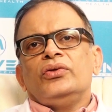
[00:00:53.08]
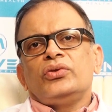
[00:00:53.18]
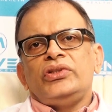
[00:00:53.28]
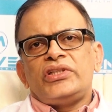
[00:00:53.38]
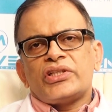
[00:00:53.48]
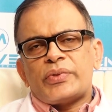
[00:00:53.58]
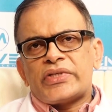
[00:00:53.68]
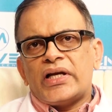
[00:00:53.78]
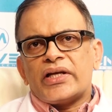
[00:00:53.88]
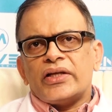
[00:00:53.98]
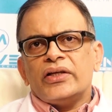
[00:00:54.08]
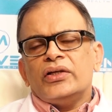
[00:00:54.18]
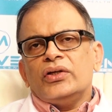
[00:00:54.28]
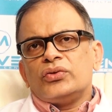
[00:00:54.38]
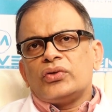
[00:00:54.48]
సో దిస్ ఇస్ స్పెషాలిటీ
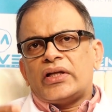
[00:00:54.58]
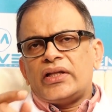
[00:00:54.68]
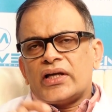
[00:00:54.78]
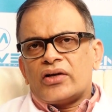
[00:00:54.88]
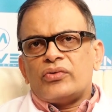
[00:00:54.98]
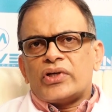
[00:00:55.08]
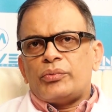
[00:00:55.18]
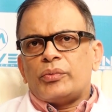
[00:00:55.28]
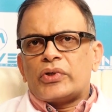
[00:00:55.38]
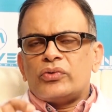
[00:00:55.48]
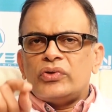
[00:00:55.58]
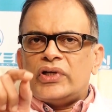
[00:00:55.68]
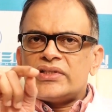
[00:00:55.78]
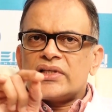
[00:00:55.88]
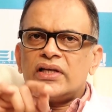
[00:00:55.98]
సో అదే కాకుండా ఇప్పుడు మనకు
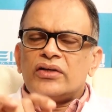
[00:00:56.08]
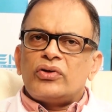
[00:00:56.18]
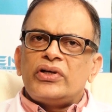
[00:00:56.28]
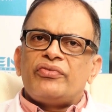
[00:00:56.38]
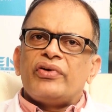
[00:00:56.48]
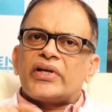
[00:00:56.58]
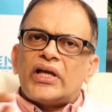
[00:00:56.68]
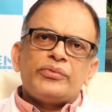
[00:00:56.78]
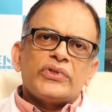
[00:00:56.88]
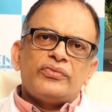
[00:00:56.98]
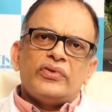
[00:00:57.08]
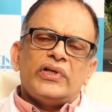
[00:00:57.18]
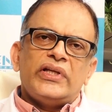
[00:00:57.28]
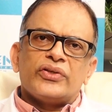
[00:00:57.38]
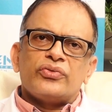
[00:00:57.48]
లేజర్లో కూడా డిఫరెంట్ టైప్స్ ఆఫ్
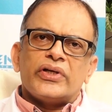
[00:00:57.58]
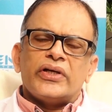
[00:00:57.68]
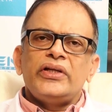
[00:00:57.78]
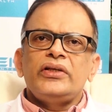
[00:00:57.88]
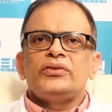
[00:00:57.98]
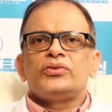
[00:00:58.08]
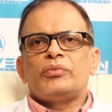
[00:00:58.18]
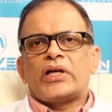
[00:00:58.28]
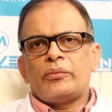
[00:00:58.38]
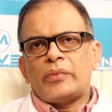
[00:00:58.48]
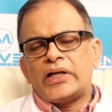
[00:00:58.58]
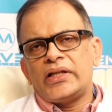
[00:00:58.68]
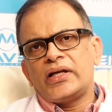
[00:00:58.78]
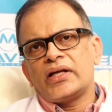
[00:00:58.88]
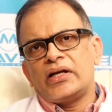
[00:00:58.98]
లేజర్స్ ఉంటాయండి సో మనం మన
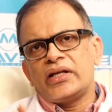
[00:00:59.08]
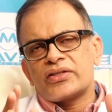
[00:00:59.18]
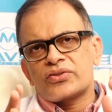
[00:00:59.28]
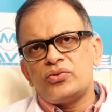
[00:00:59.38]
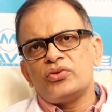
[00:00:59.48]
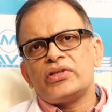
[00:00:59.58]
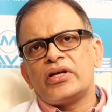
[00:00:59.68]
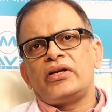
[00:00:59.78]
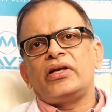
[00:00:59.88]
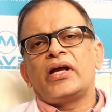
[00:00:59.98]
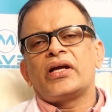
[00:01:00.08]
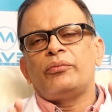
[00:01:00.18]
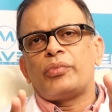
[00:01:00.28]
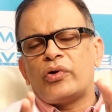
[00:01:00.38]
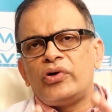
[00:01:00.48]
దగ్గర అంటే ఎక్స్క్లూజివ్ సెంటర్ ఐ
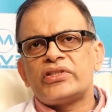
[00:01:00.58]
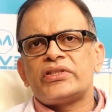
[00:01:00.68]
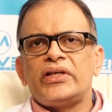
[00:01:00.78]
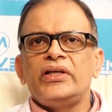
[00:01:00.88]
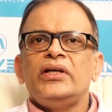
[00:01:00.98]
కెన్ ప్రౌడ్లీ సే